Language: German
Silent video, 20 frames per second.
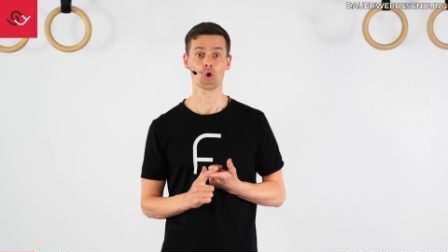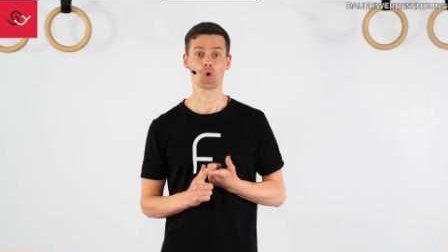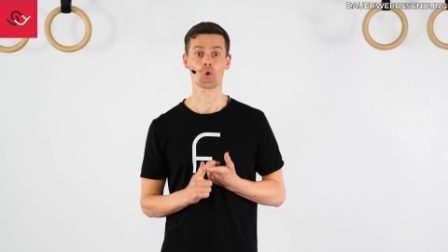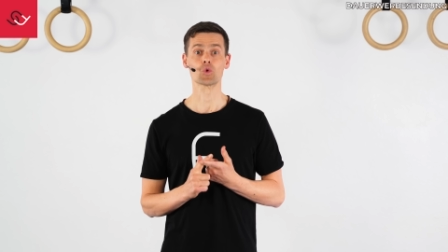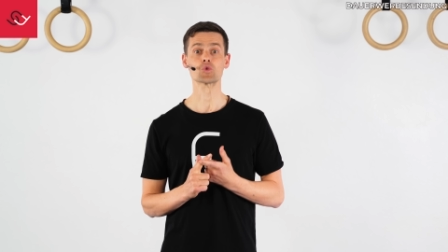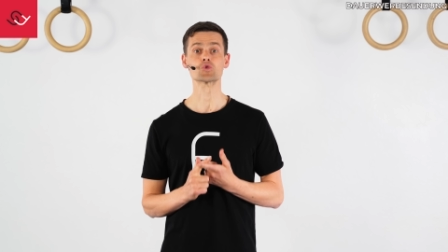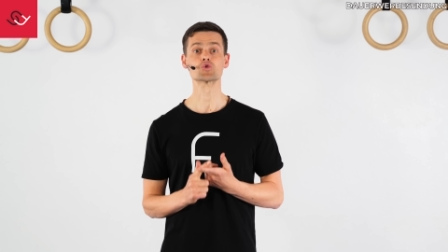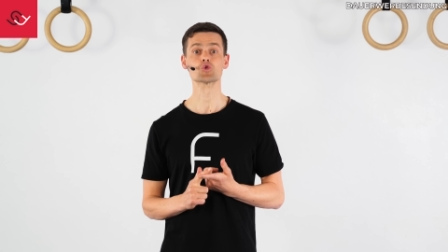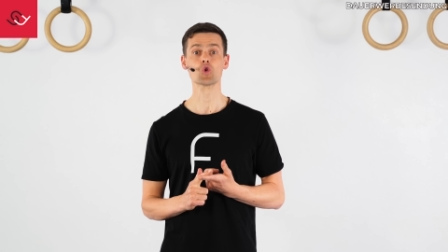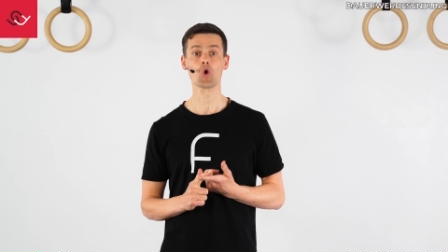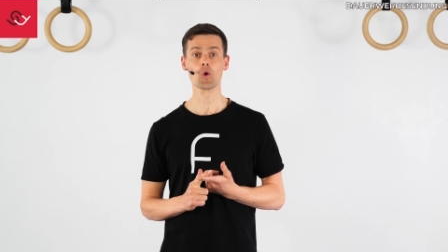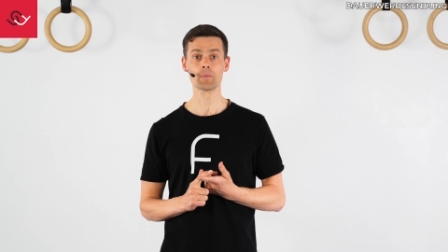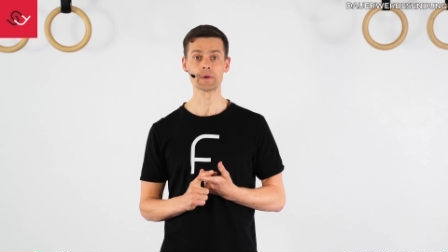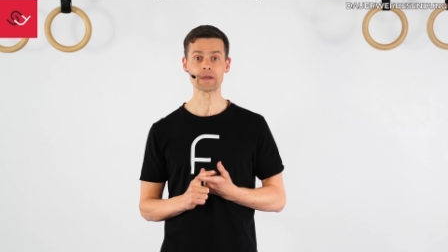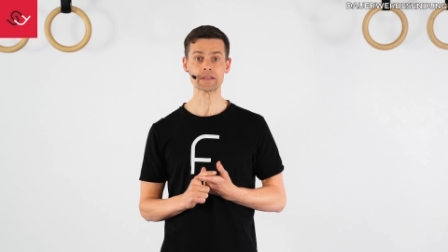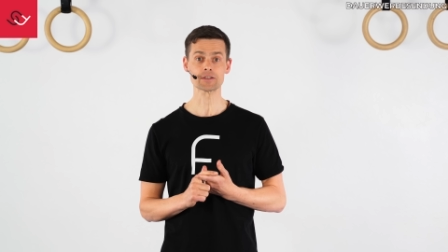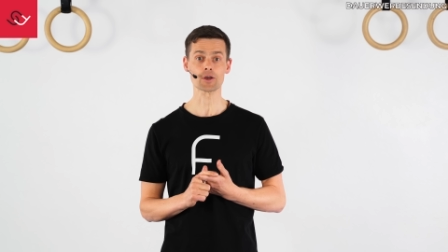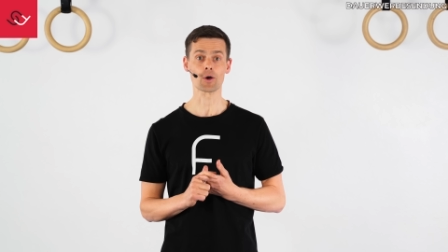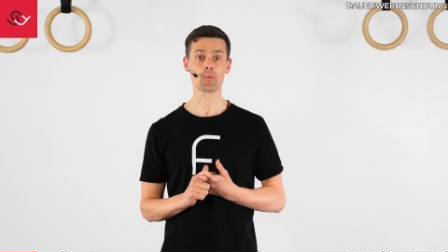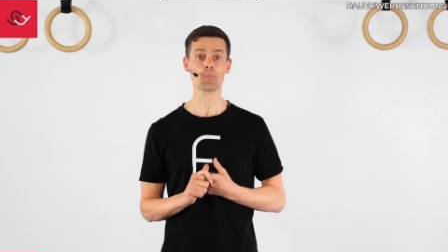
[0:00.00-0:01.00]
und
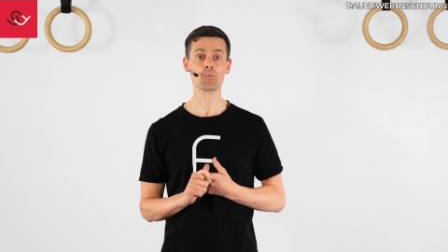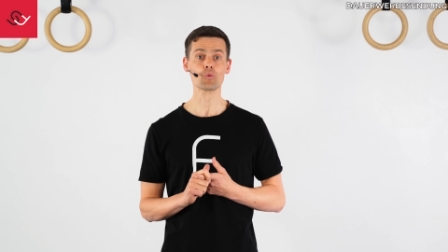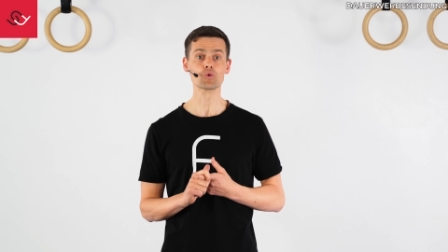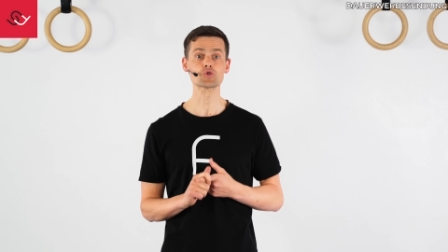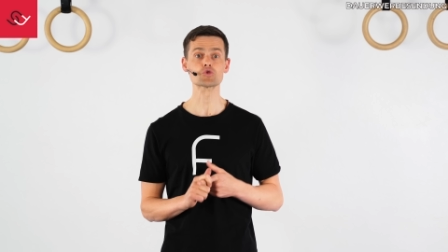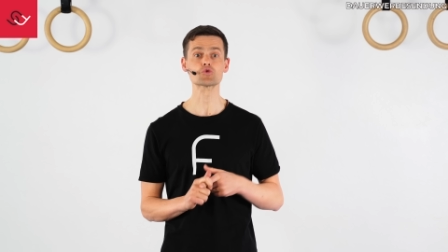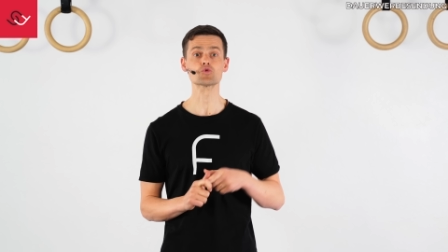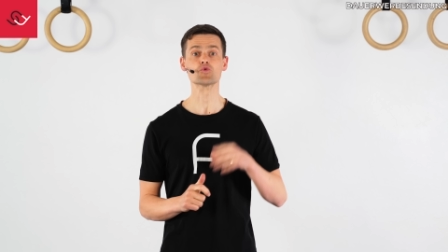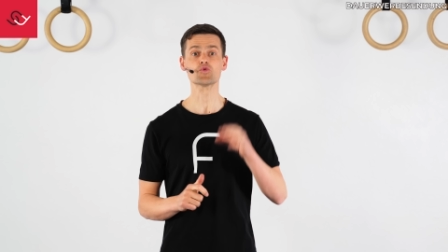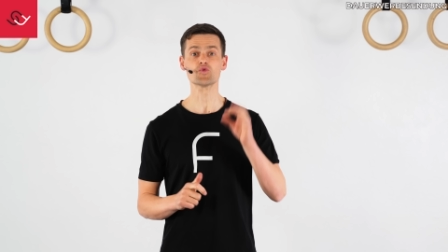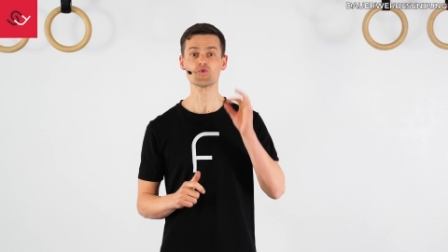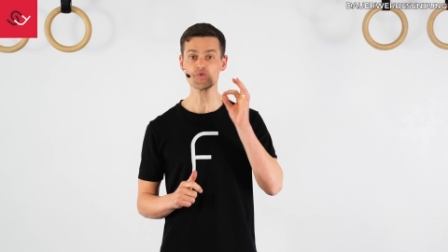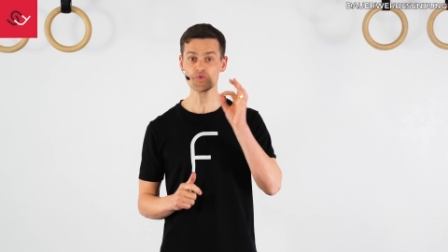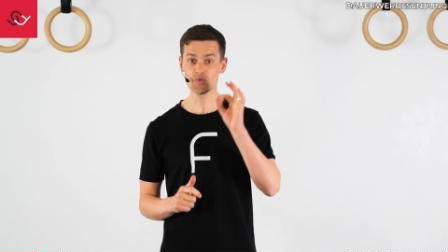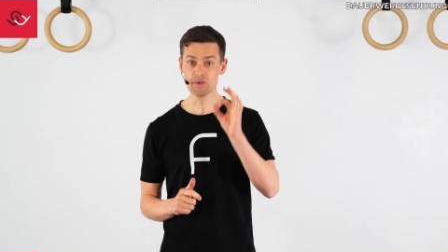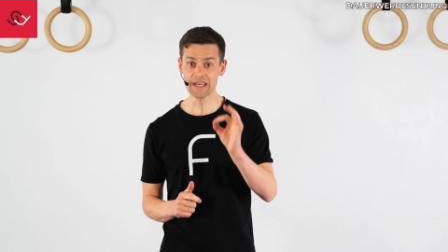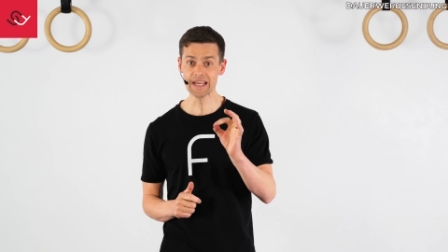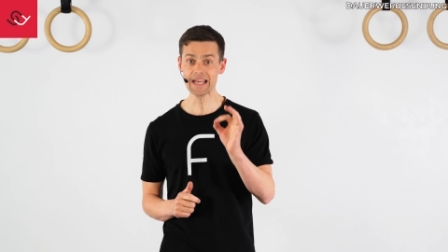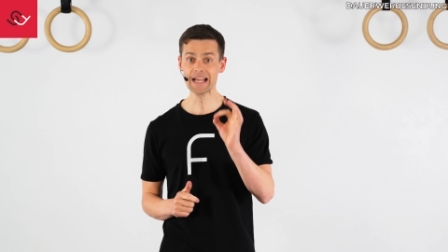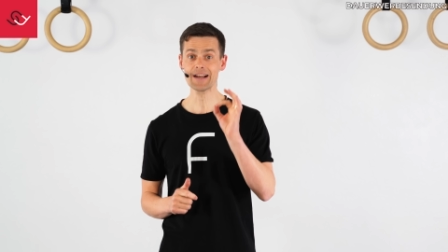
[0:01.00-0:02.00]
somit musst du
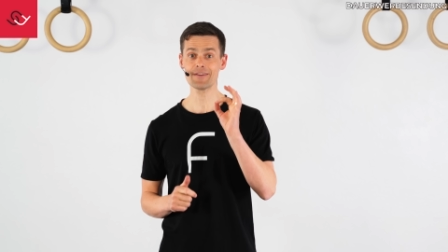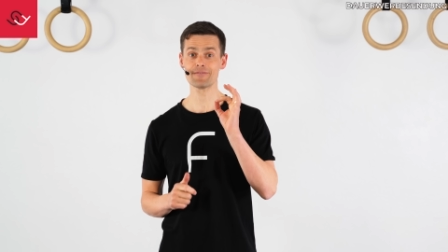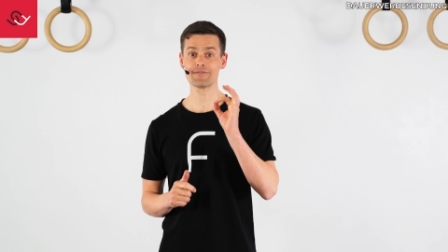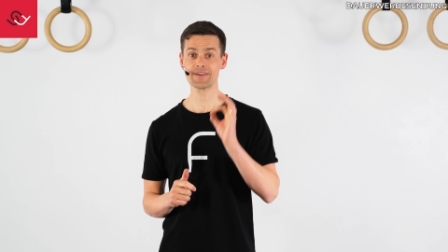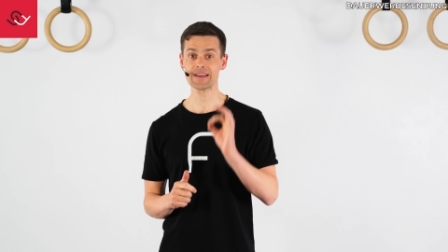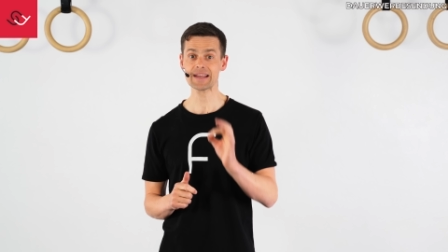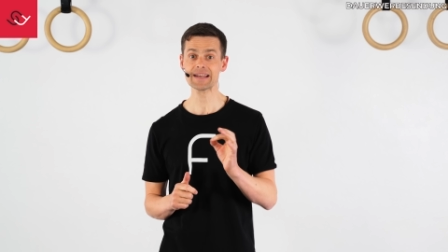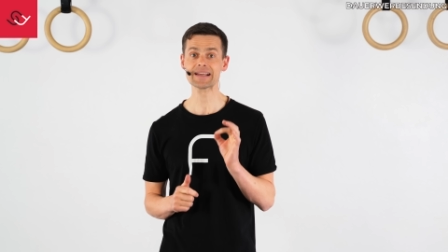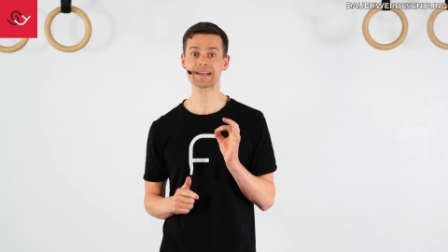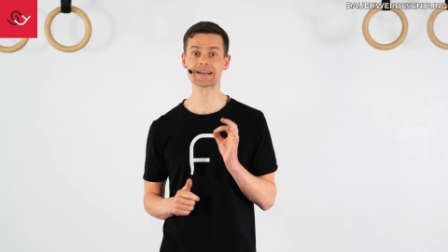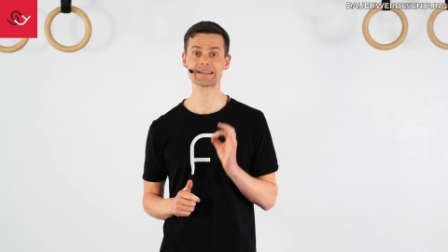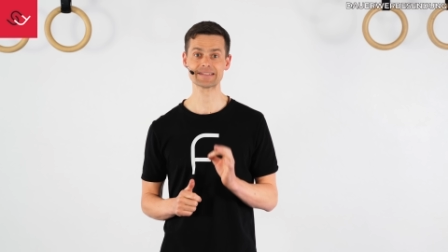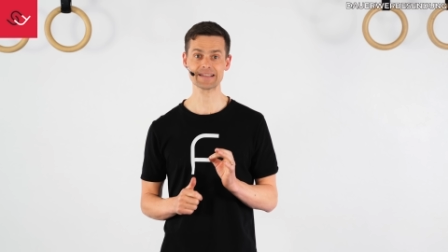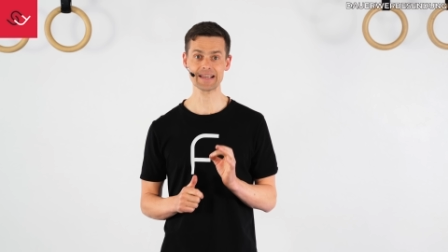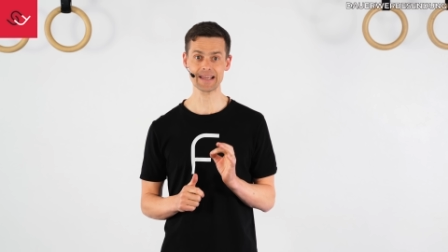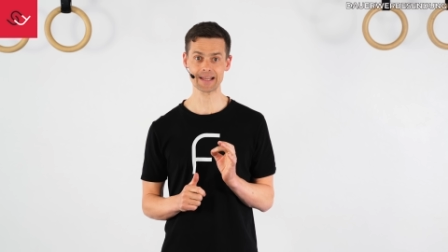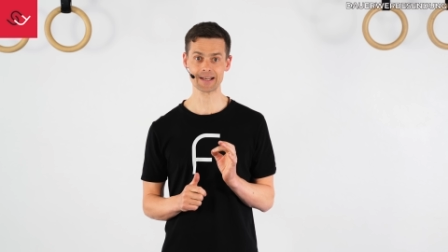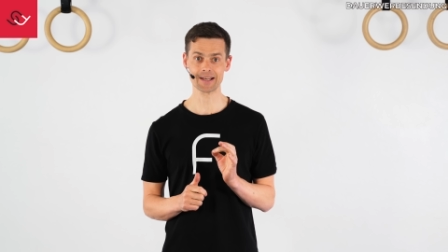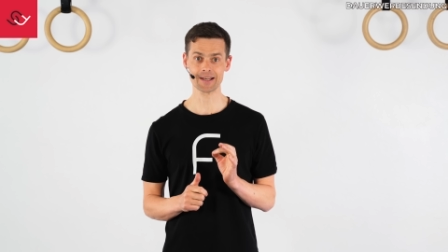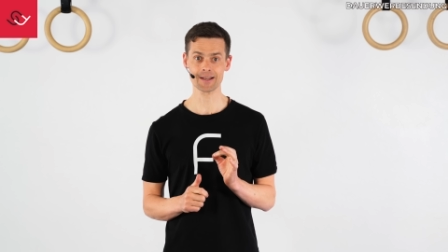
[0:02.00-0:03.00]
viel weniger
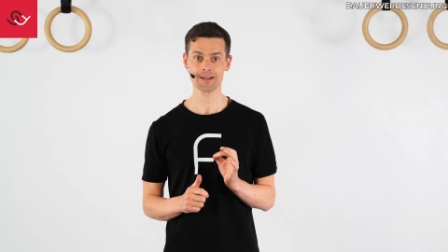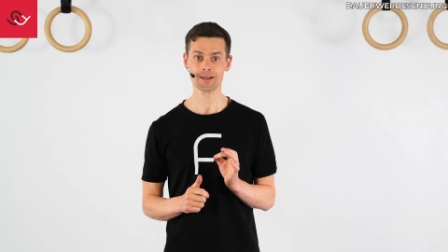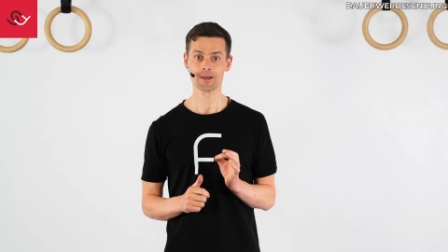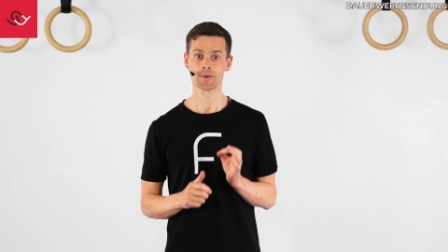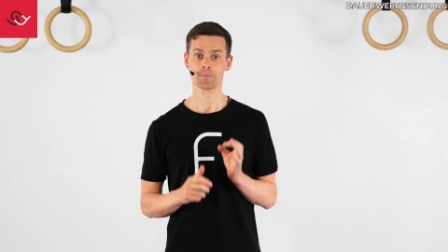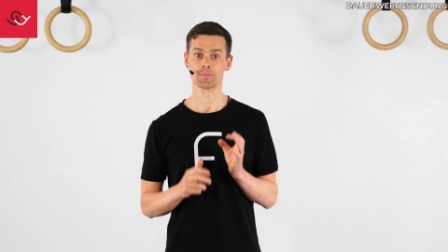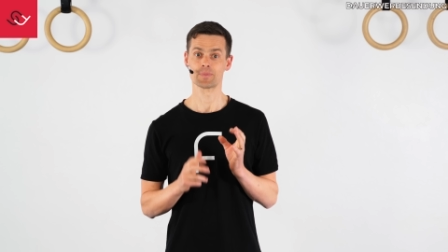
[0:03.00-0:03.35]
dehnen,